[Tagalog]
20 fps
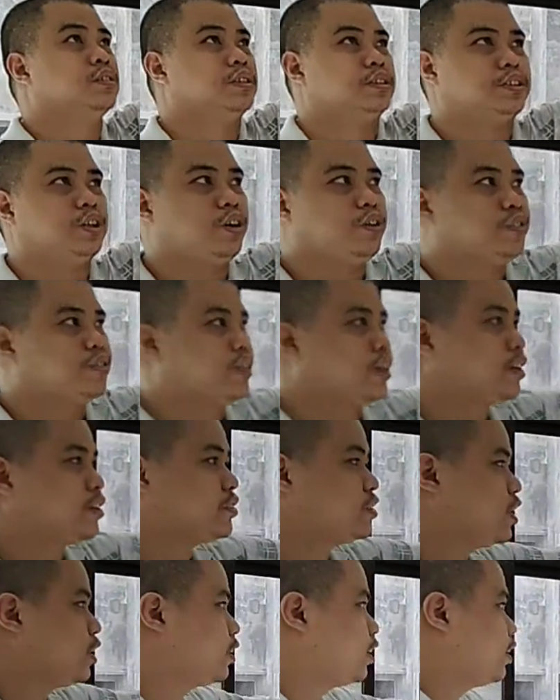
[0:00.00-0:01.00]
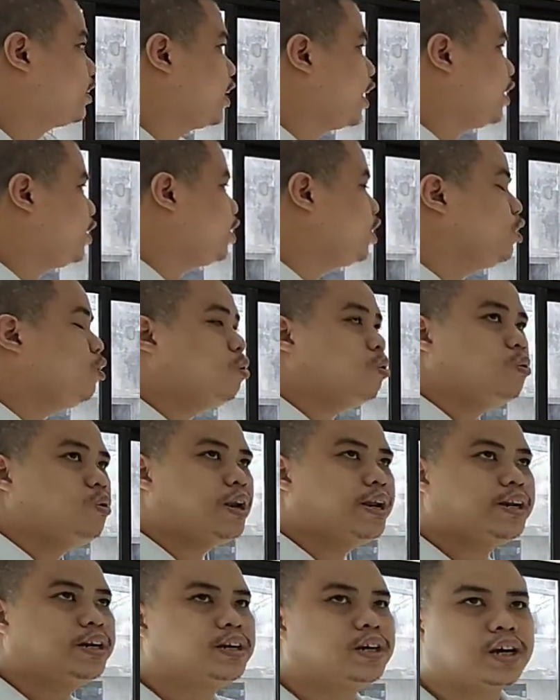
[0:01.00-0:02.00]
Ito yung stairs natin. Ano yung
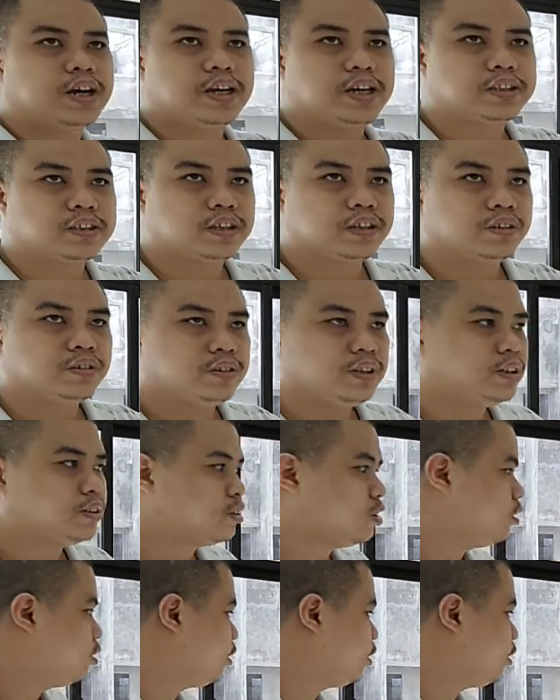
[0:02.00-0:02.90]
kulay na nakikita nyo dito?